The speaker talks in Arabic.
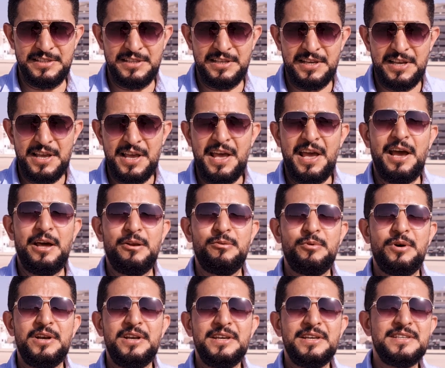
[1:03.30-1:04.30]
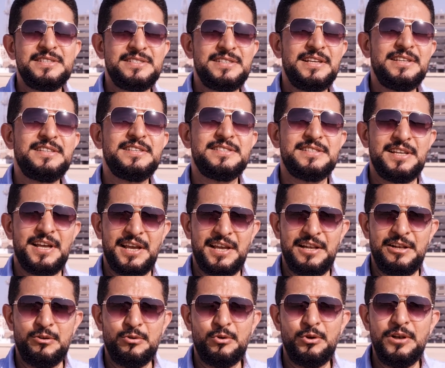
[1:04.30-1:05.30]
دي هنوريك ازاي
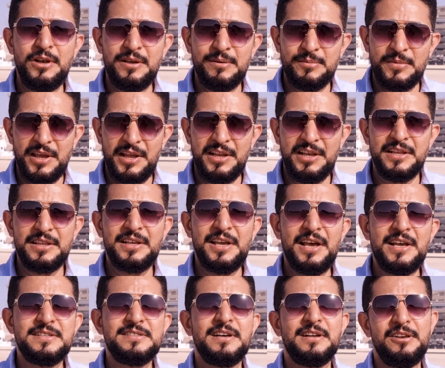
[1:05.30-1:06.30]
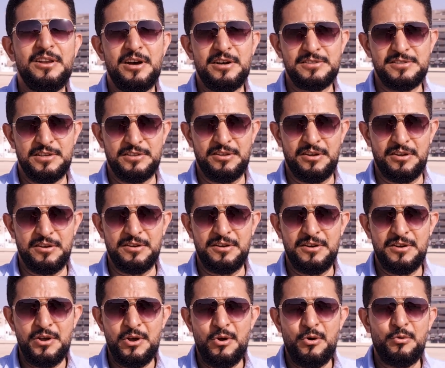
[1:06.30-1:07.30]
تستغل كل امكانيات جهازك لاقصى درجة
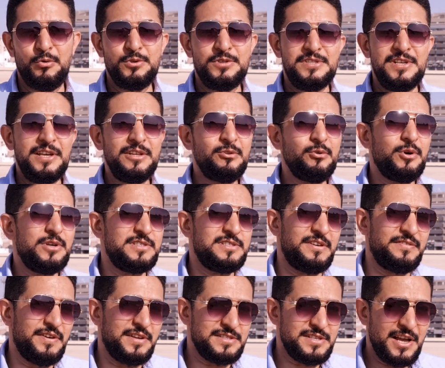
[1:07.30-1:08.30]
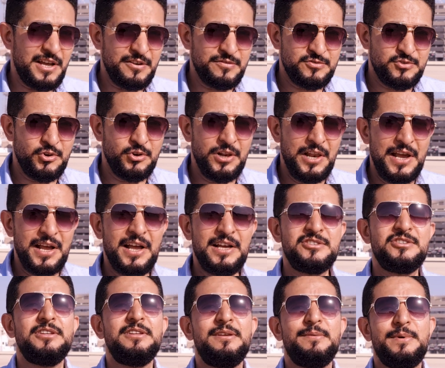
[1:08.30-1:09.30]
وازاي توظفها صح في شغلك
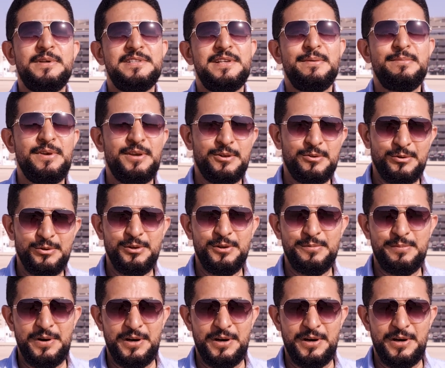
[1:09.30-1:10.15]
عشان تبقى سابق الكل